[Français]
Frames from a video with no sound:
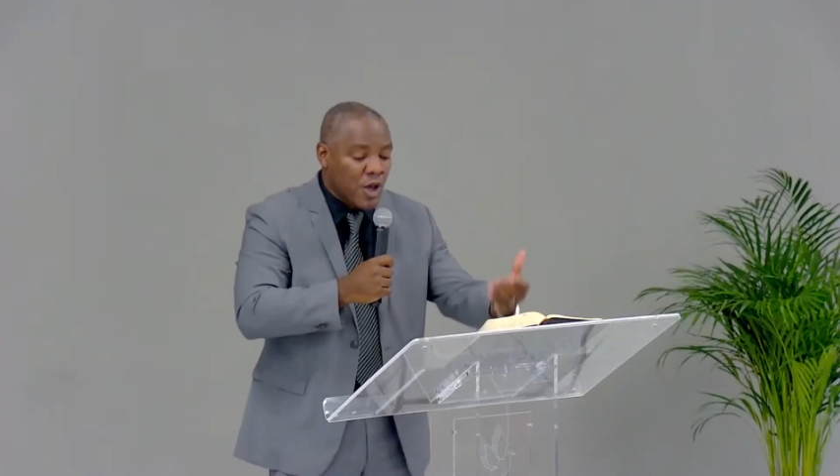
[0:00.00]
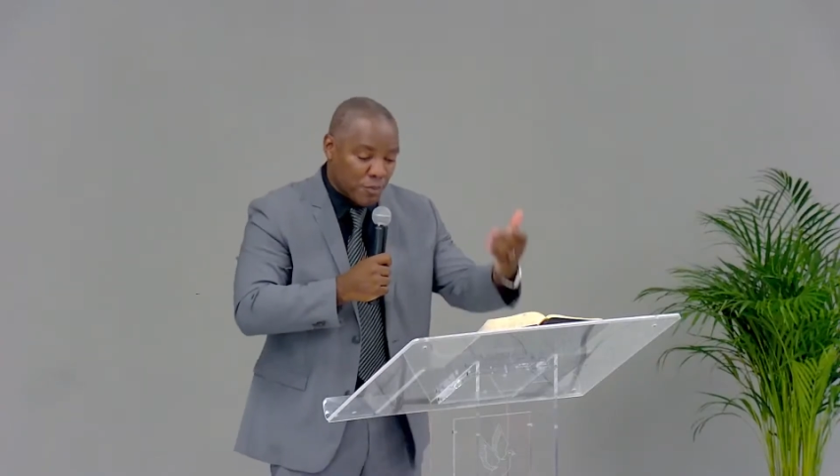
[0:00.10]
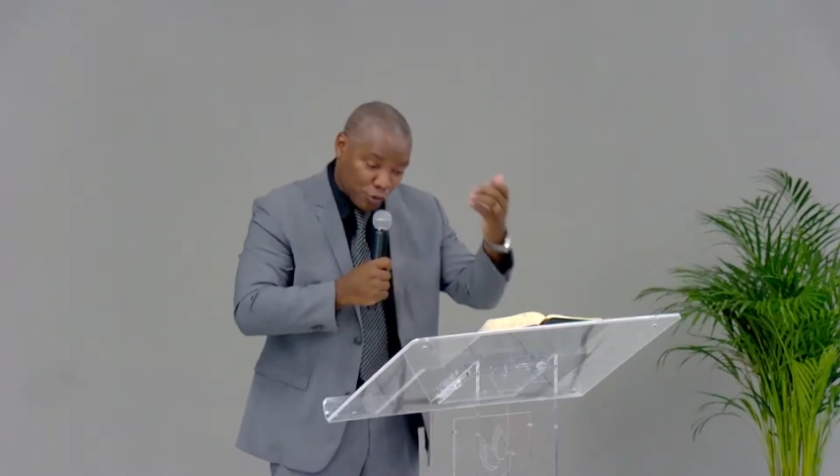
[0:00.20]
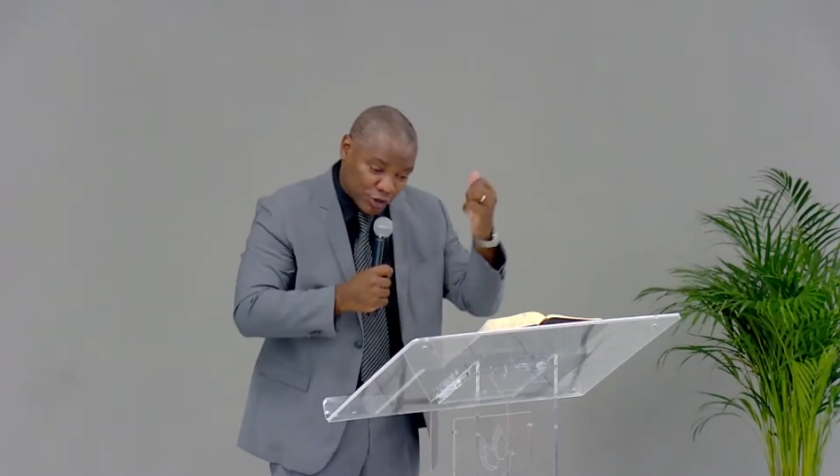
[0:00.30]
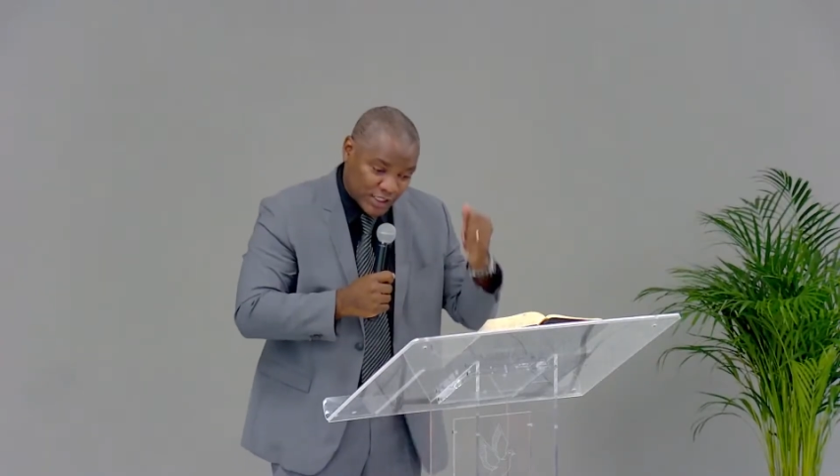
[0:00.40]

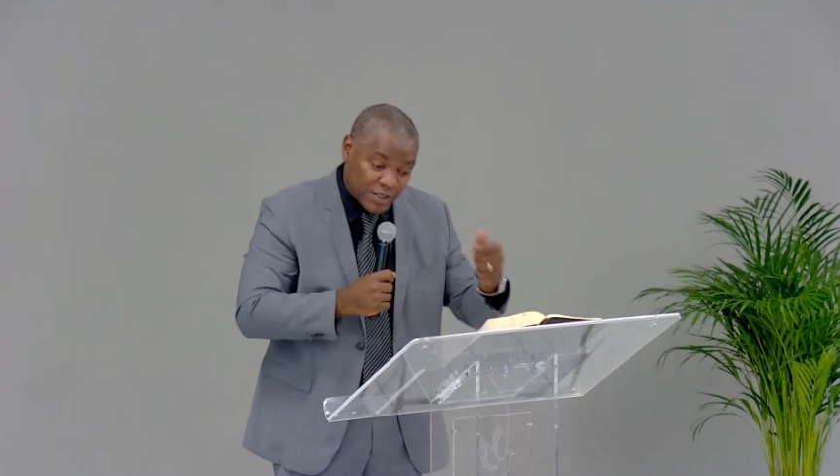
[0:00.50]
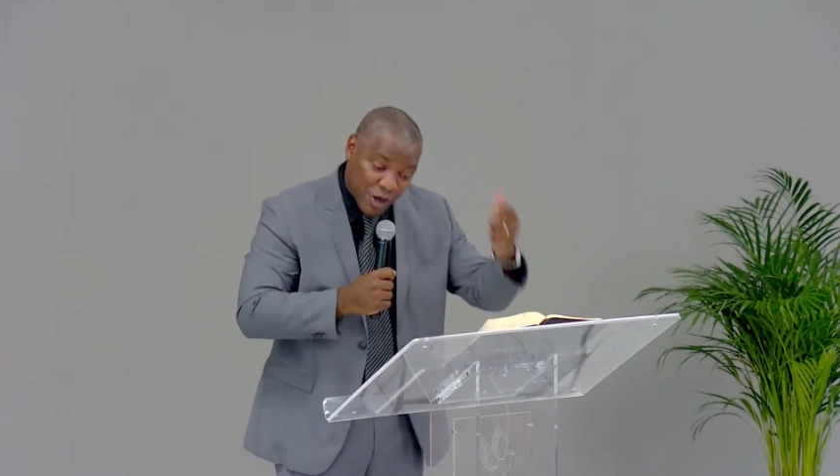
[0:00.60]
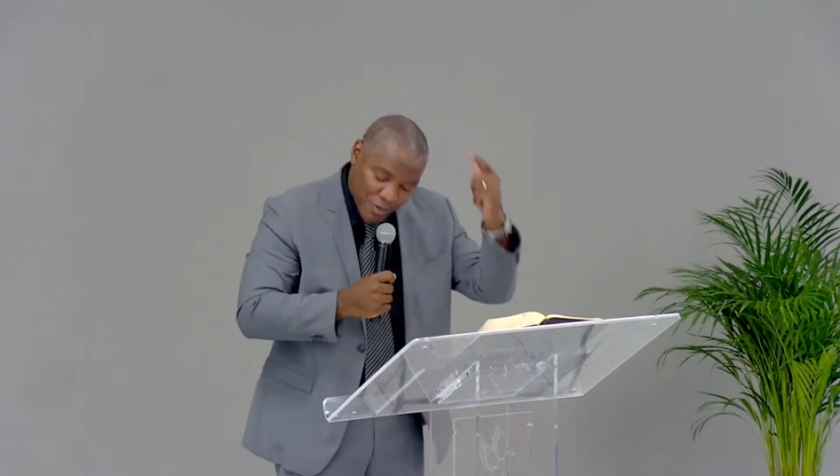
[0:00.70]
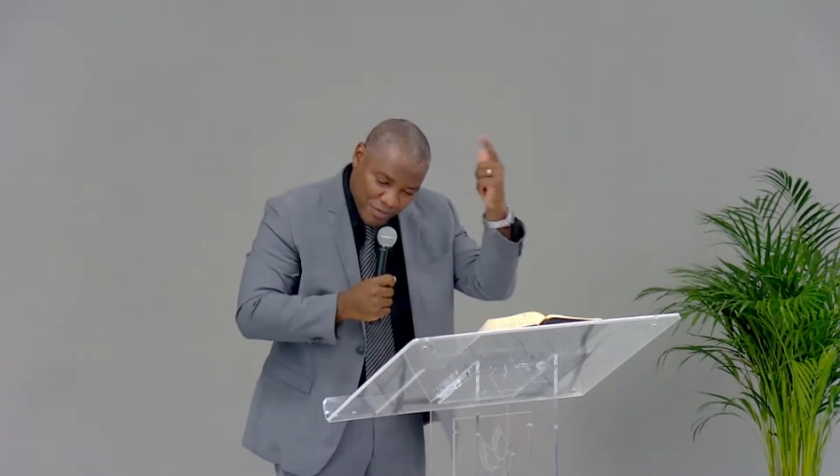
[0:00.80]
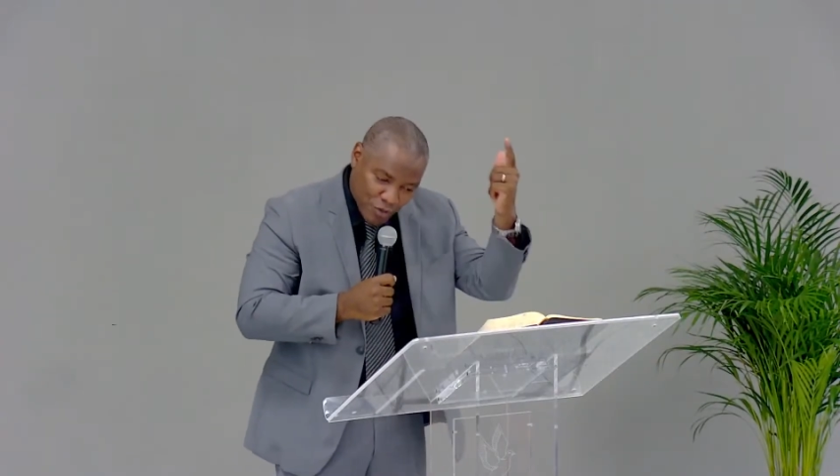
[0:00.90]
pour le châtiment,
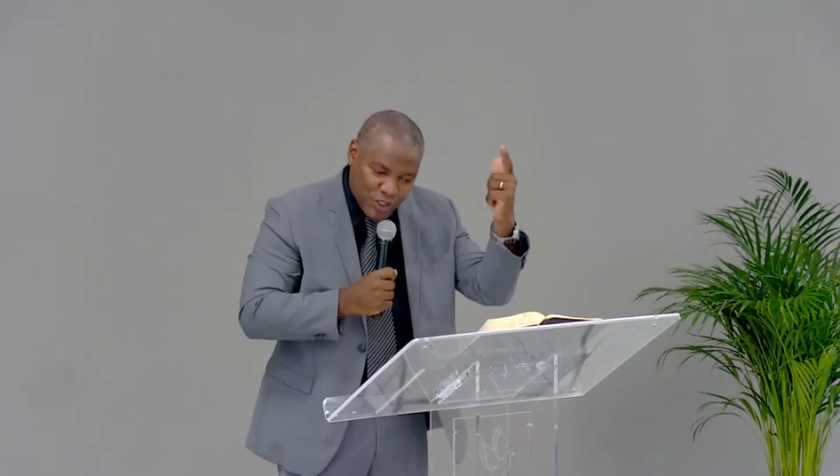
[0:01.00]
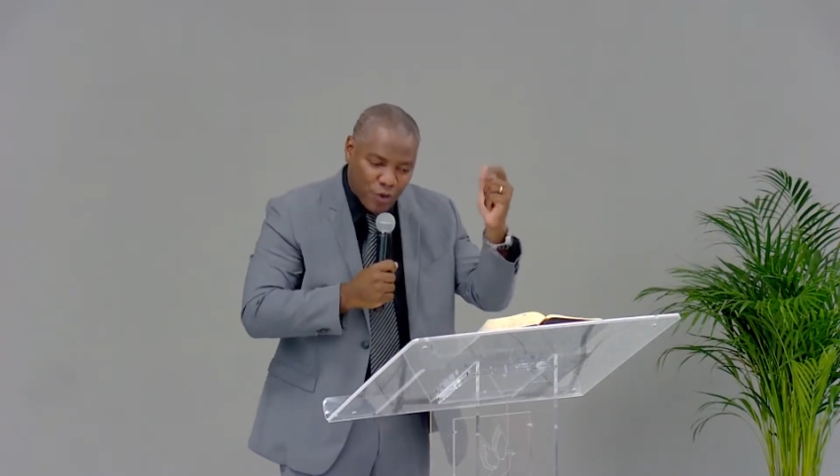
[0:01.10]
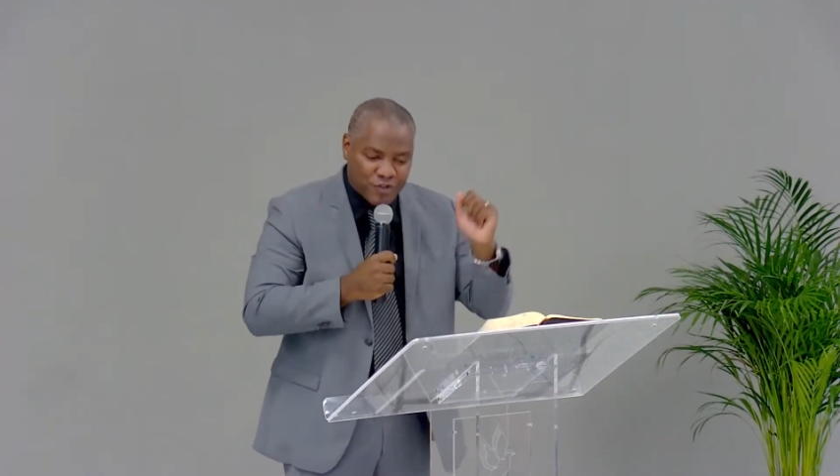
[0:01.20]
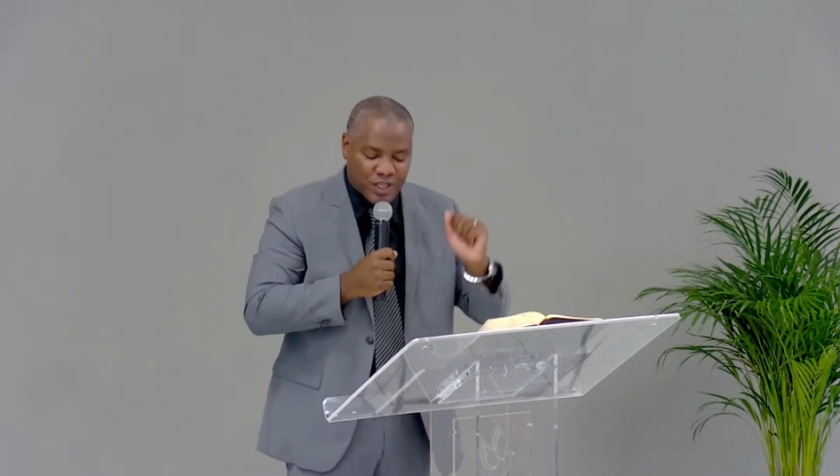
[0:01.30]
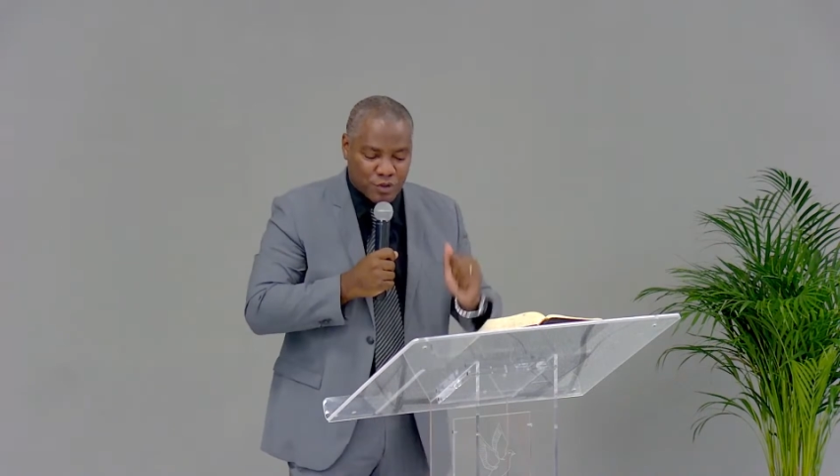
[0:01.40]
mais on y
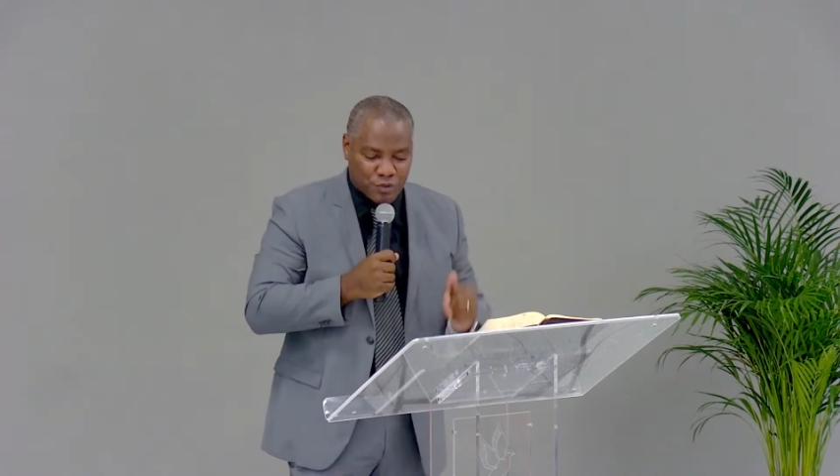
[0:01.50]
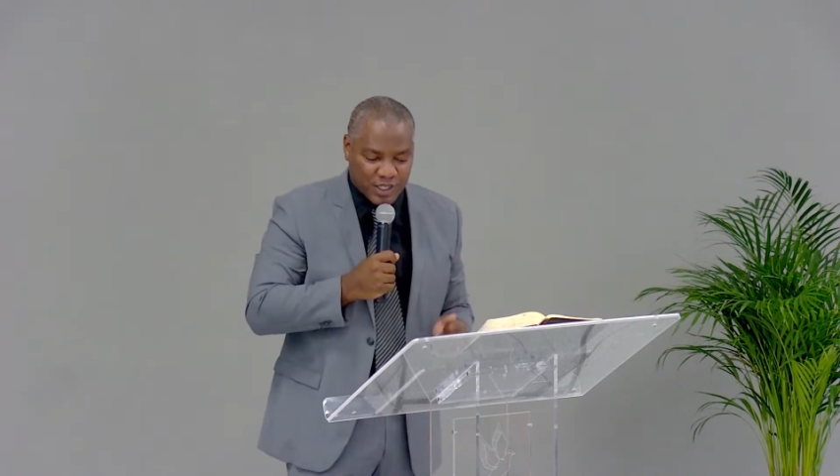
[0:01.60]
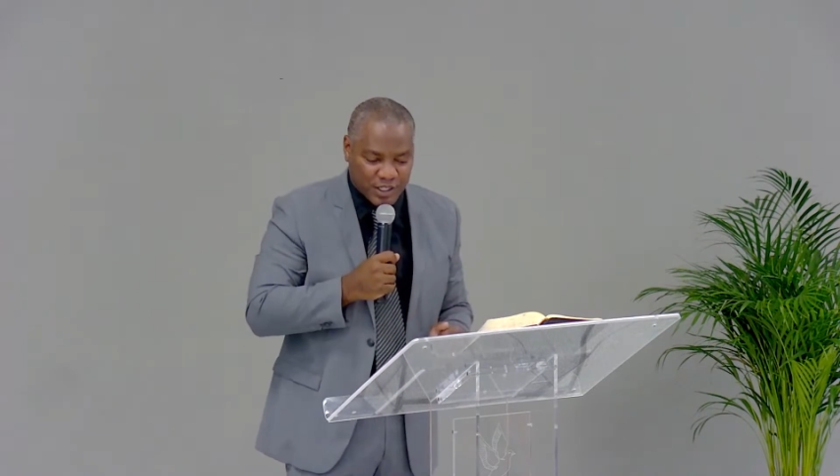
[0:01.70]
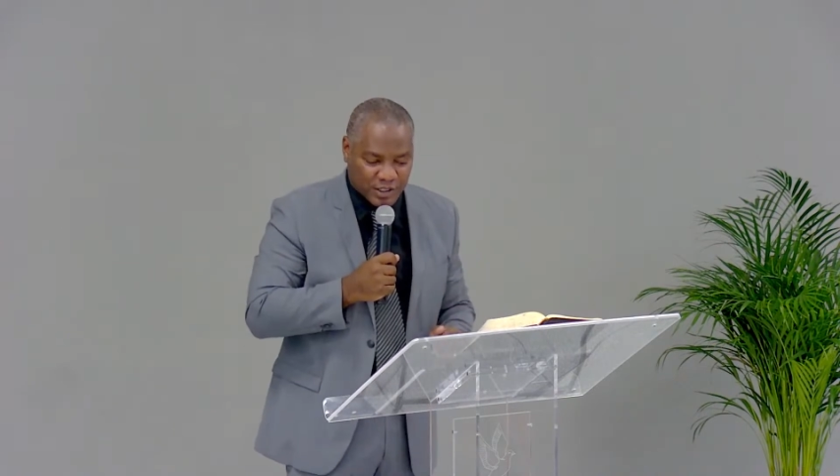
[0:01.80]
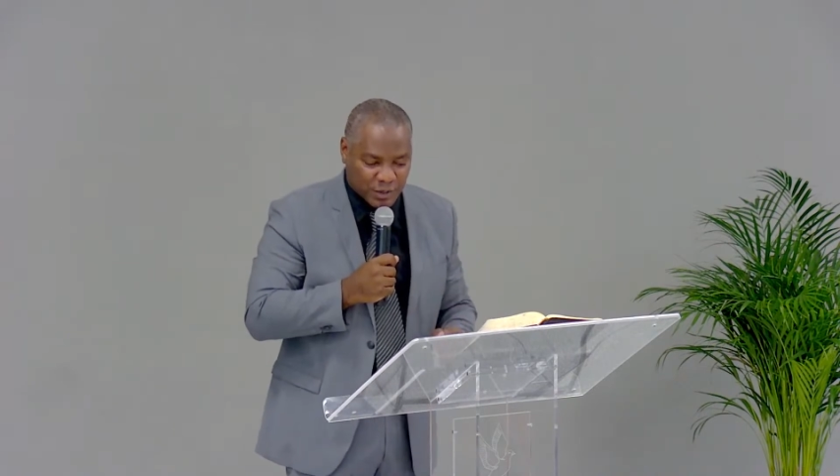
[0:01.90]
revient, ne vous
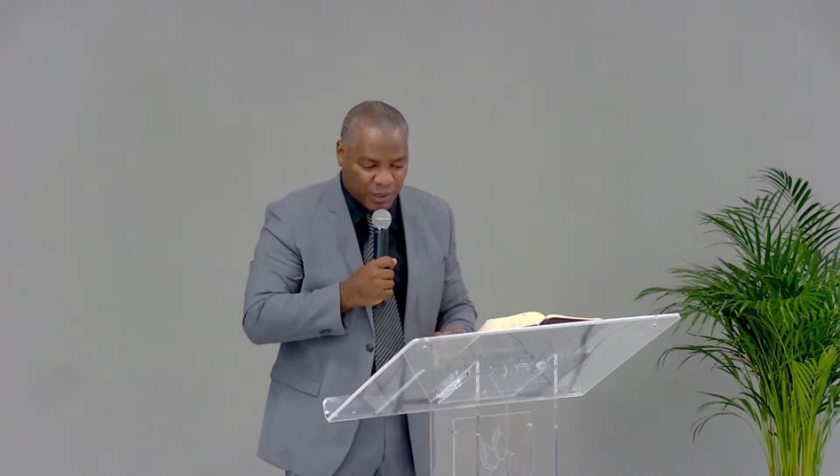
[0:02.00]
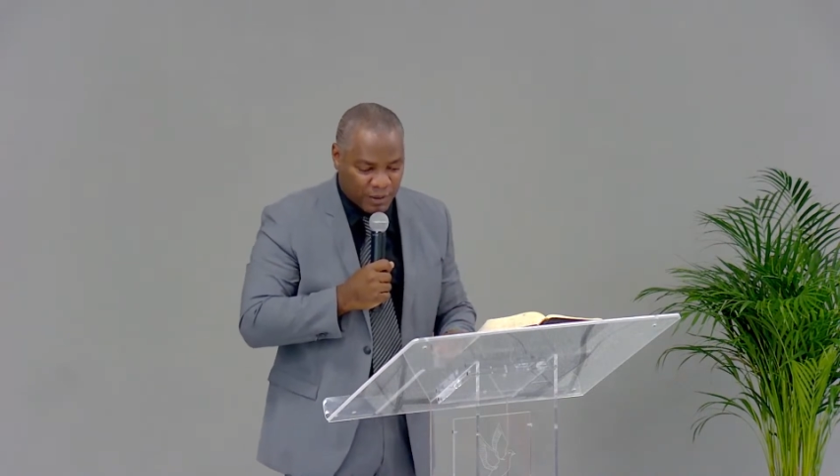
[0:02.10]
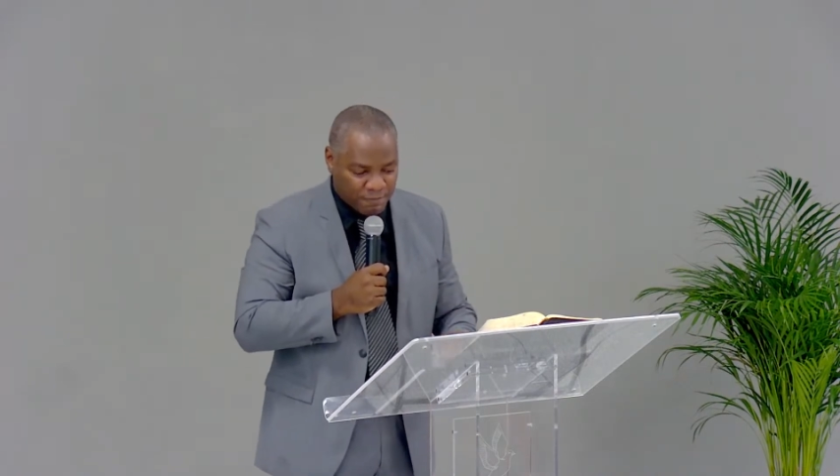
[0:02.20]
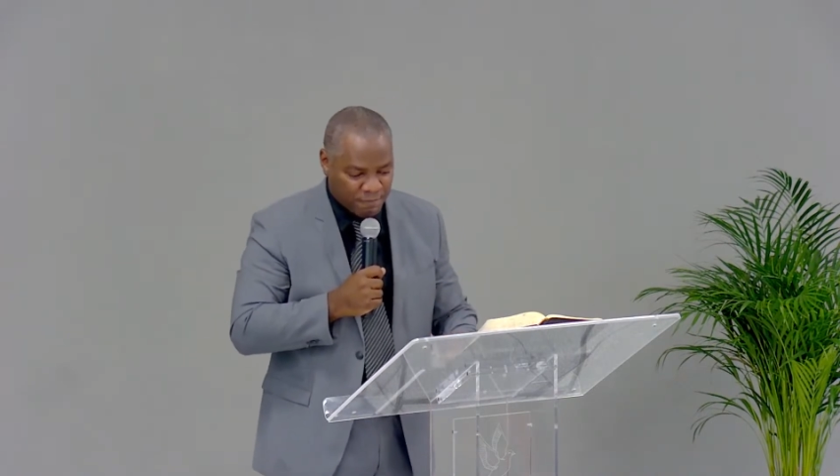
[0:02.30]
inquiétez pas.